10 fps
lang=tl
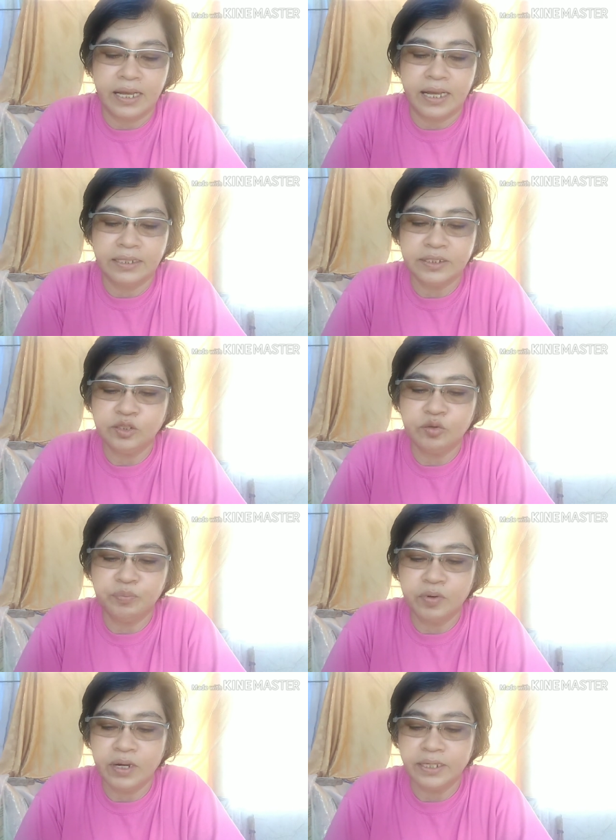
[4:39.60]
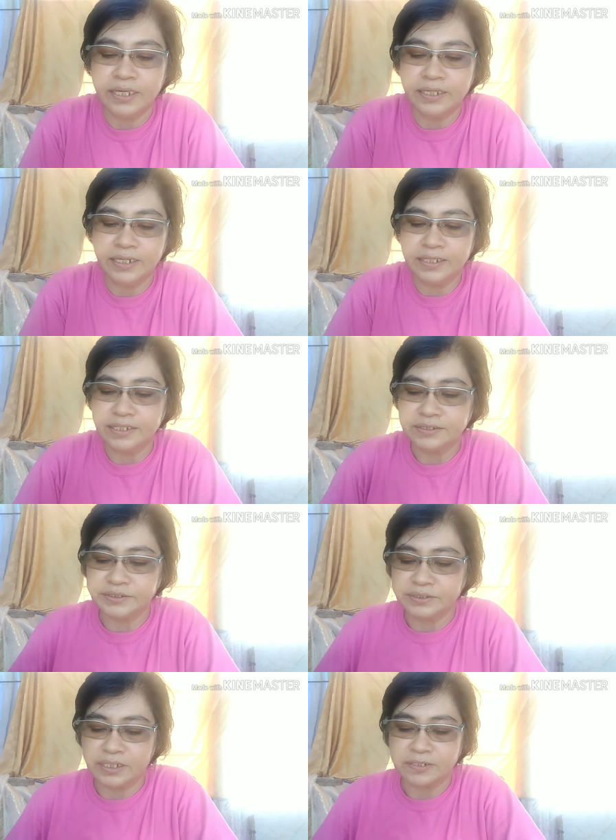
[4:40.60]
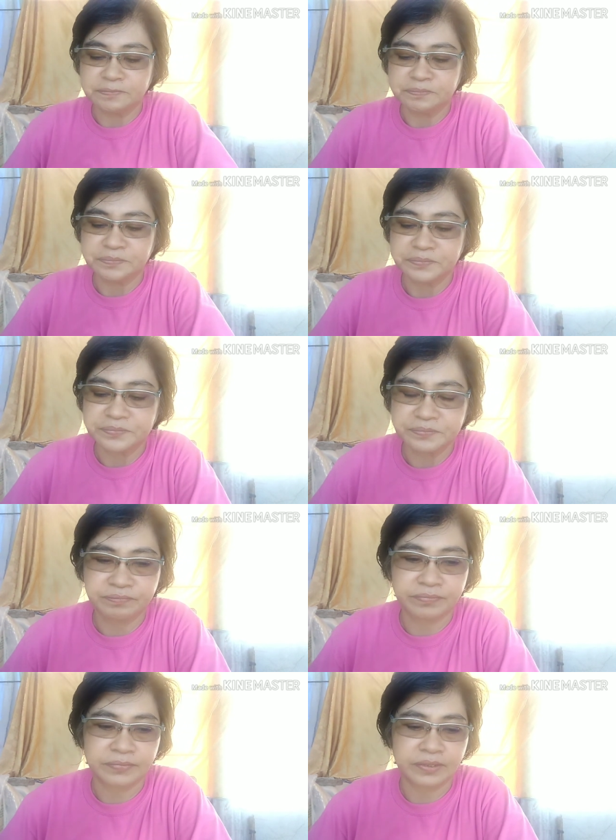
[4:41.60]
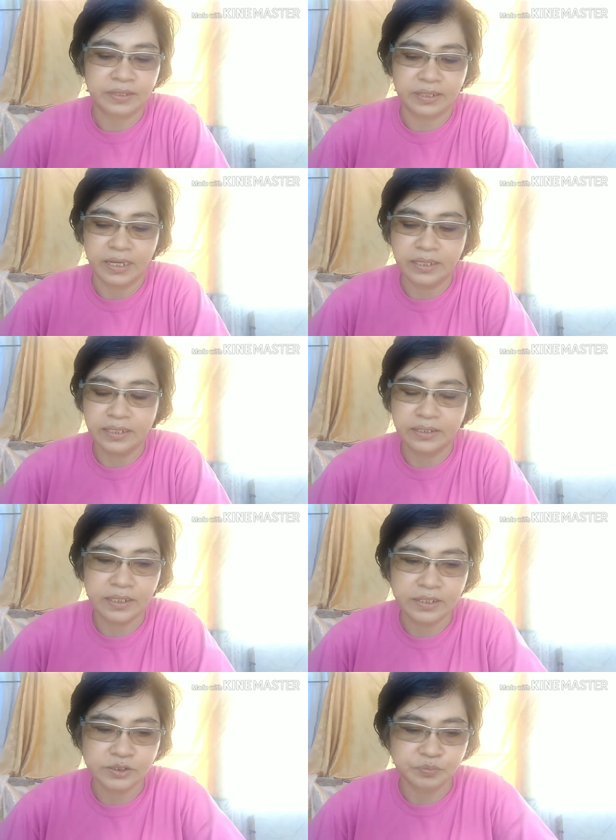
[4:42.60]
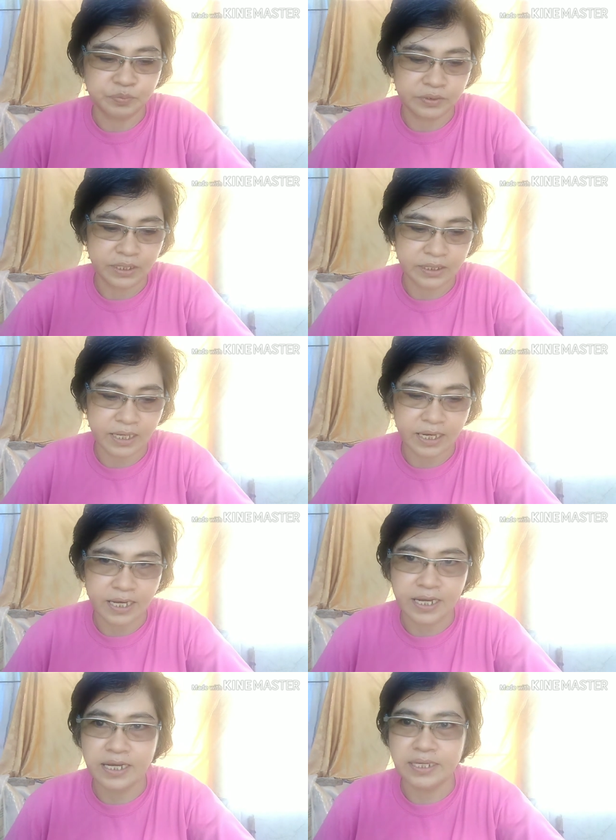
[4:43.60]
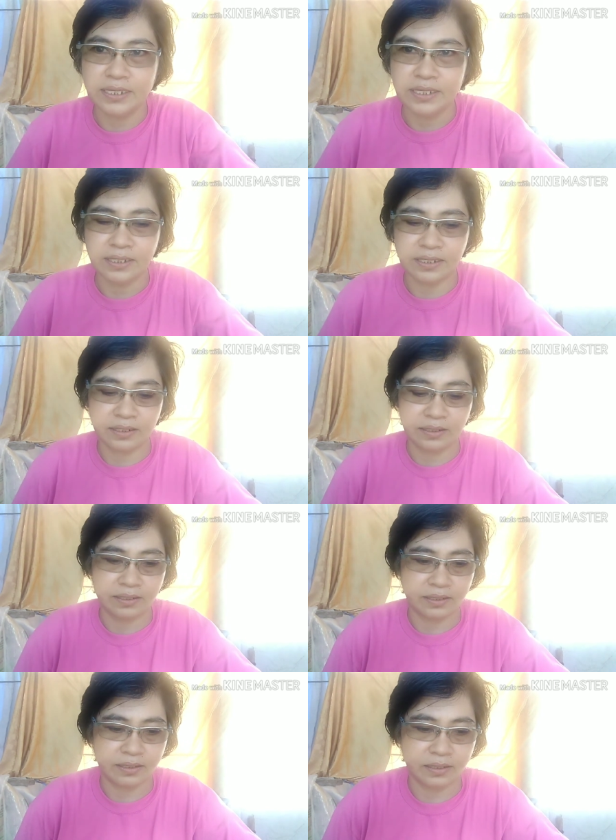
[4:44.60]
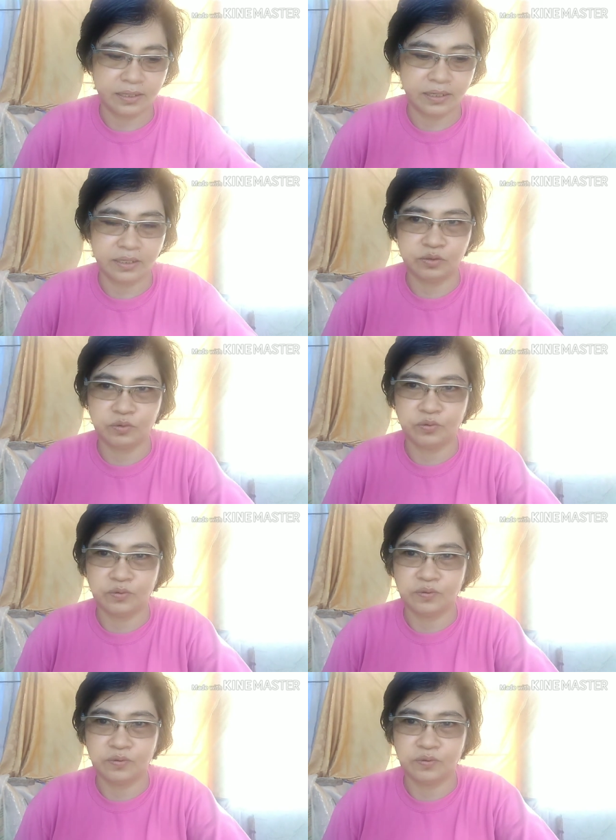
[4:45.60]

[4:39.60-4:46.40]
At ito po ang ingredients niyan. Ang ingredients po niyan ay ito.